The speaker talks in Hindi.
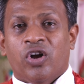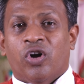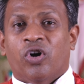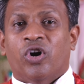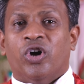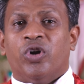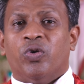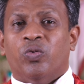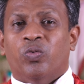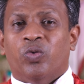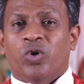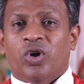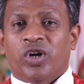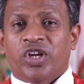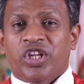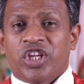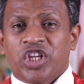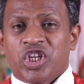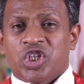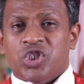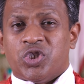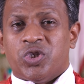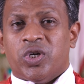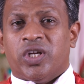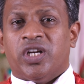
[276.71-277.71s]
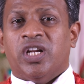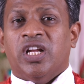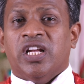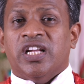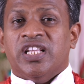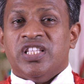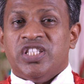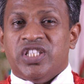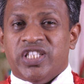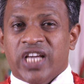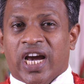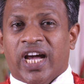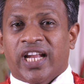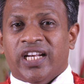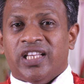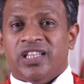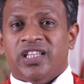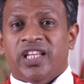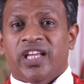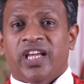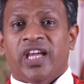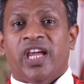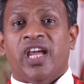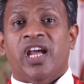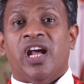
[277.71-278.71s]
और वो ईश्वर
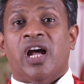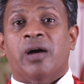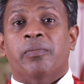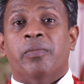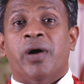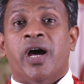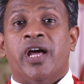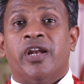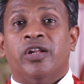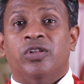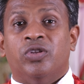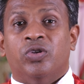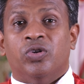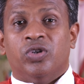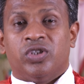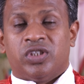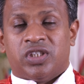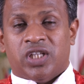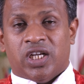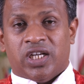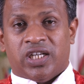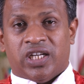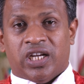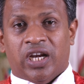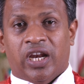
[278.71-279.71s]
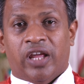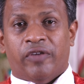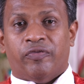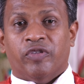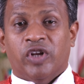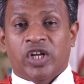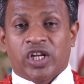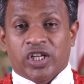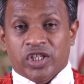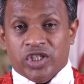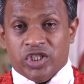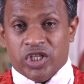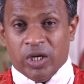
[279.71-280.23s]
जानते हैं हमारे दुख तकलीफ